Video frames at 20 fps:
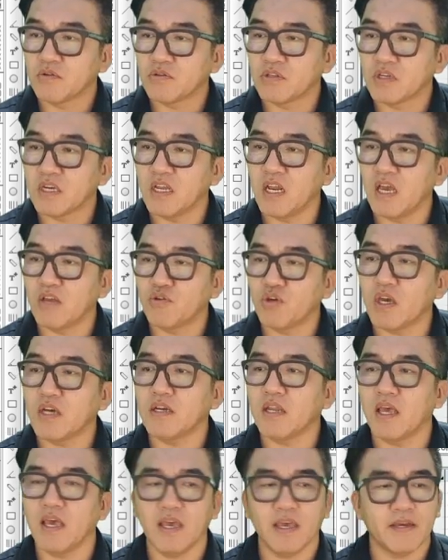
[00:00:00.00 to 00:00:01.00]
특히나
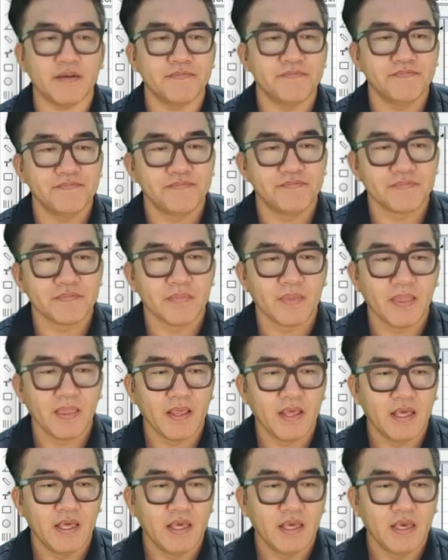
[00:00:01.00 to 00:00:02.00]
최근에
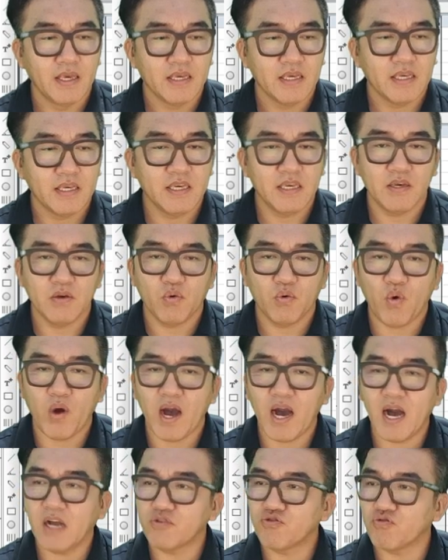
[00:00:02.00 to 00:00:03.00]
이
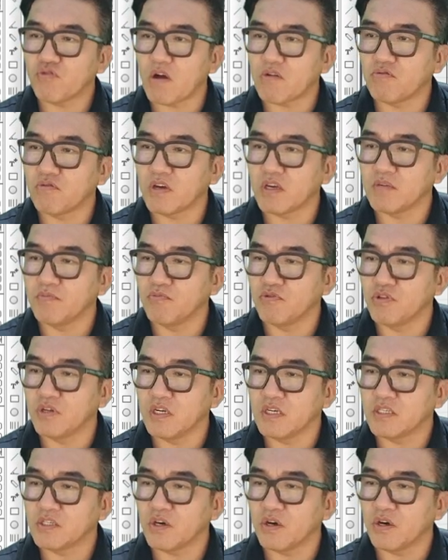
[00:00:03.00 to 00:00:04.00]
화학주 갖고 계신 분들
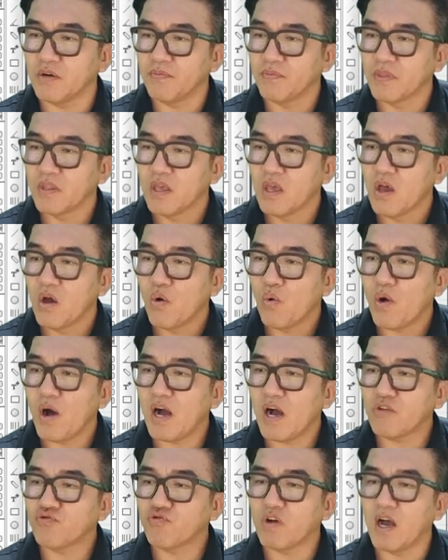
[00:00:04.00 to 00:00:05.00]
있죠.
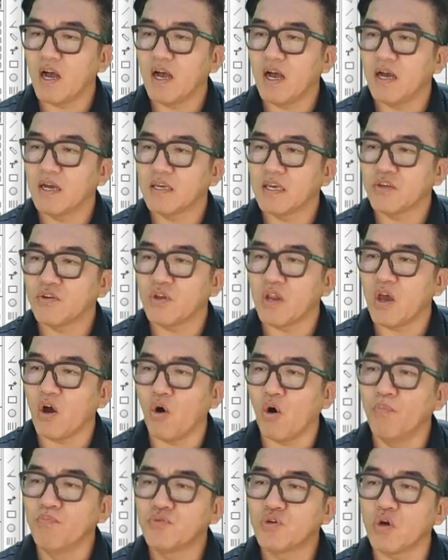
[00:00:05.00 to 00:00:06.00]
화학주가 예전에
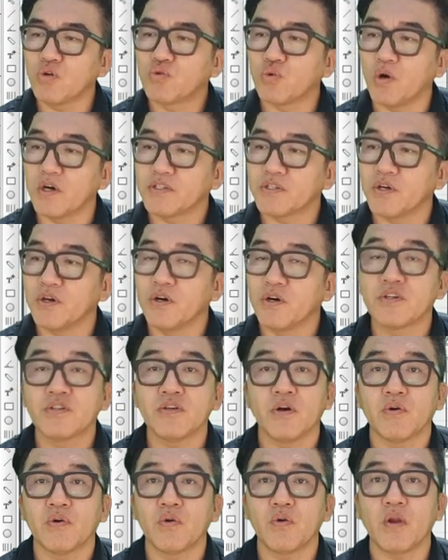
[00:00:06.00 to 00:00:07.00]
엄청 좋았어요.
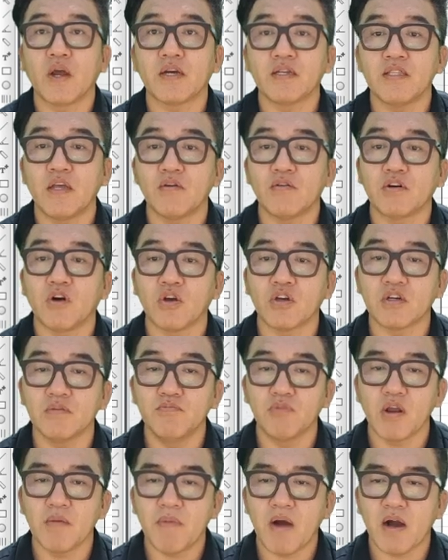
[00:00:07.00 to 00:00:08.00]
그죠? 코로나 끝나고 거의
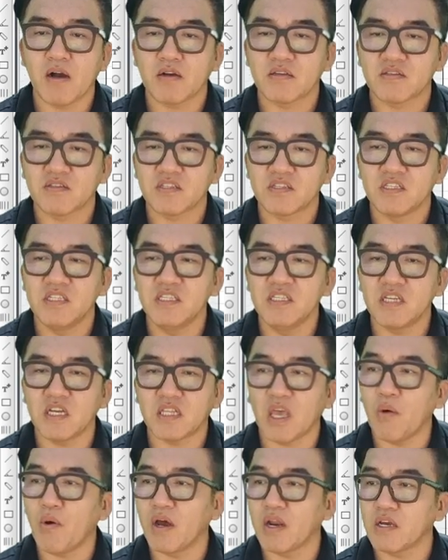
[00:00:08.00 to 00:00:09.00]
끝물에 막 진짜
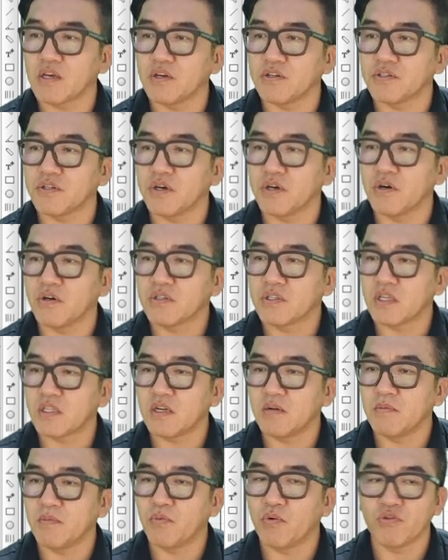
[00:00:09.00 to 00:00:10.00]
대화랑이었어요. 차트
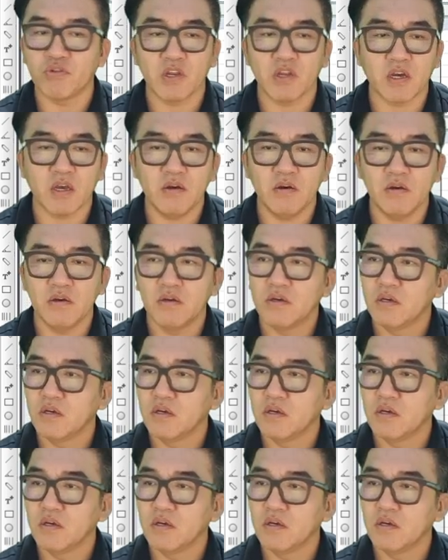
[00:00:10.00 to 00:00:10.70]
한번 보여드릴까요?